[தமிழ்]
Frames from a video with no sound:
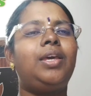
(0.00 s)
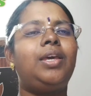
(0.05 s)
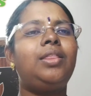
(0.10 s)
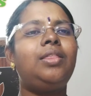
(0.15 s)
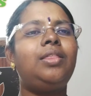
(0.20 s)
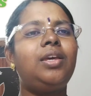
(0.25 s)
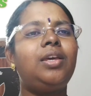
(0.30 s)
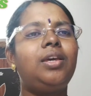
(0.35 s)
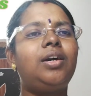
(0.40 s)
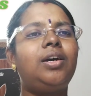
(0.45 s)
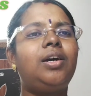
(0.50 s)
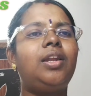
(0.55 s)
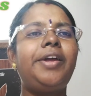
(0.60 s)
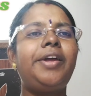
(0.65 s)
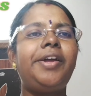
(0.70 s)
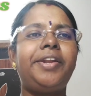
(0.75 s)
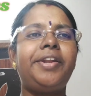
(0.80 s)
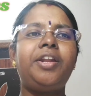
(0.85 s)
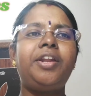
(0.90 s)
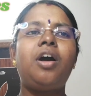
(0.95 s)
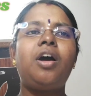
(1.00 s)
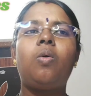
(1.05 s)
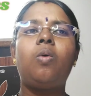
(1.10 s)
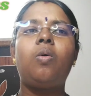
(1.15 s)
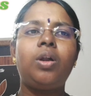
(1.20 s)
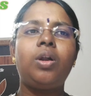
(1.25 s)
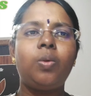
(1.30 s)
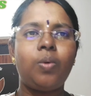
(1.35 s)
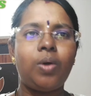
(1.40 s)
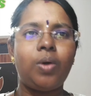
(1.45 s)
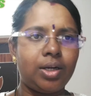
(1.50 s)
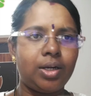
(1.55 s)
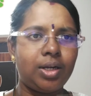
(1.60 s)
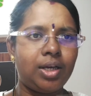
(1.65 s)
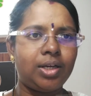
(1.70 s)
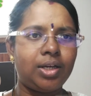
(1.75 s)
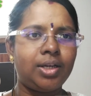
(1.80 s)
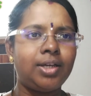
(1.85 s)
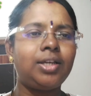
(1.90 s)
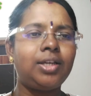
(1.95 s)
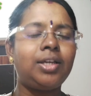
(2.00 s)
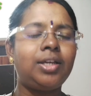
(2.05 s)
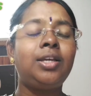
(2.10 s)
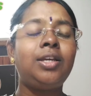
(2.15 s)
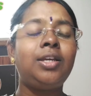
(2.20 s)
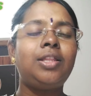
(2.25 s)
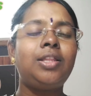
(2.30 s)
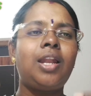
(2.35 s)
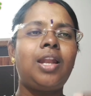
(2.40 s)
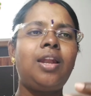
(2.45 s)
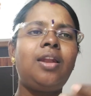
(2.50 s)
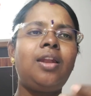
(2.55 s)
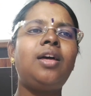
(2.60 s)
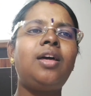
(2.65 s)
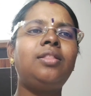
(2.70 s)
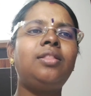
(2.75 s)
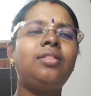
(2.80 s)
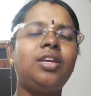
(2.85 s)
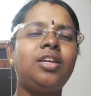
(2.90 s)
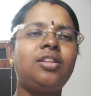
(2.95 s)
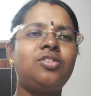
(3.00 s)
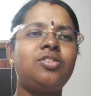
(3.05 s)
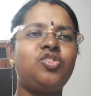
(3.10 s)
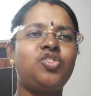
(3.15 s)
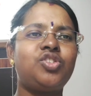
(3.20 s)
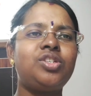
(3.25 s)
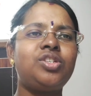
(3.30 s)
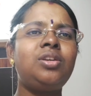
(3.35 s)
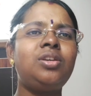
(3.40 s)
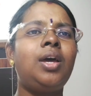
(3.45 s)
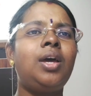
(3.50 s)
எந்த யாரெல்லாம் என்ன அவார்டு வாங்கினாங்க இதெல்லாம் தெரிஞ்சு